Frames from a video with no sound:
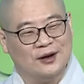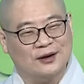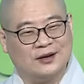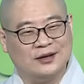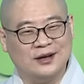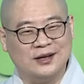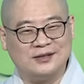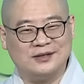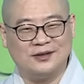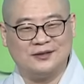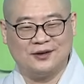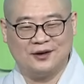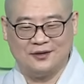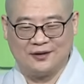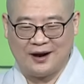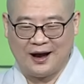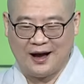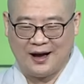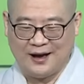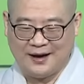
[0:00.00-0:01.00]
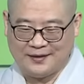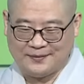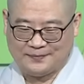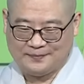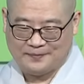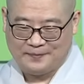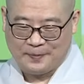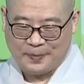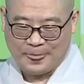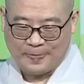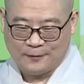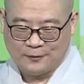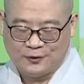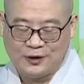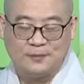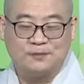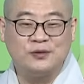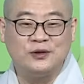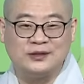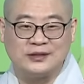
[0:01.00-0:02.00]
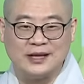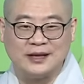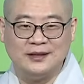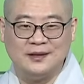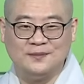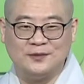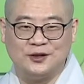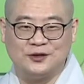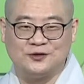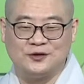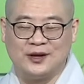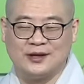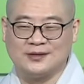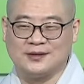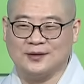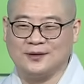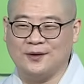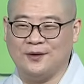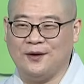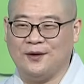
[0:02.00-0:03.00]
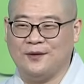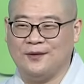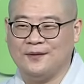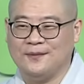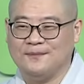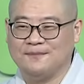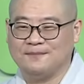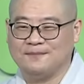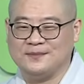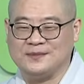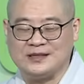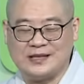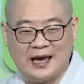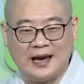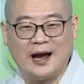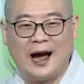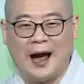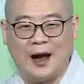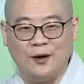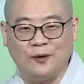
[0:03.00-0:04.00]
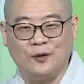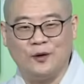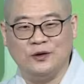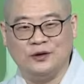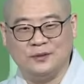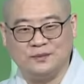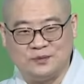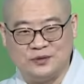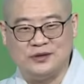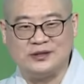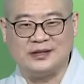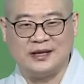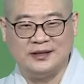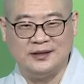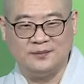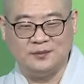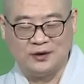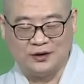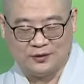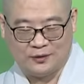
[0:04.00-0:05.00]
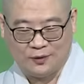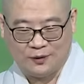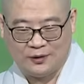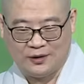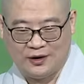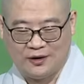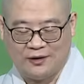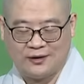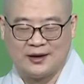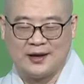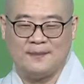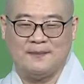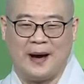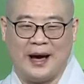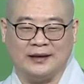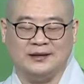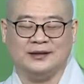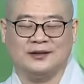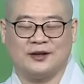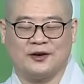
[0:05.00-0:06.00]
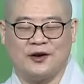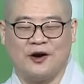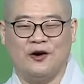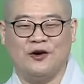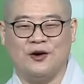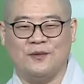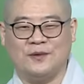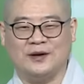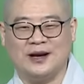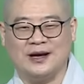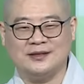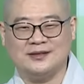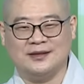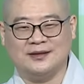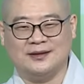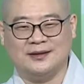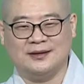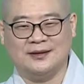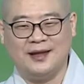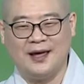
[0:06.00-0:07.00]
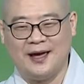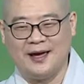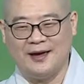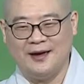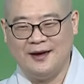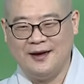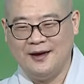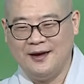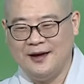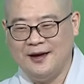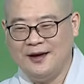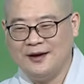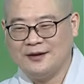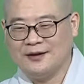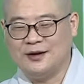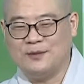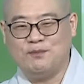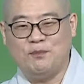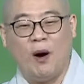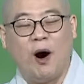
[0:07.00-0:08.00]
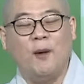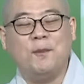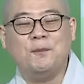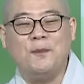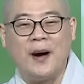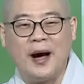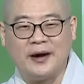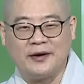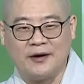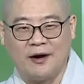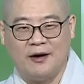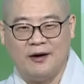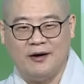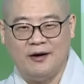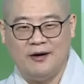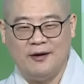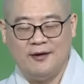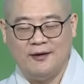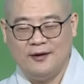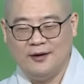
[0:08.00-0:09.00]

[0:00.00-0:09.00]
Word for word: 그래서 그런가 우리 불자님들 중에서도 음, 제가 알고 있는 불자님들도 이렇게 많이들 경험을 하셨는데 그 법화경,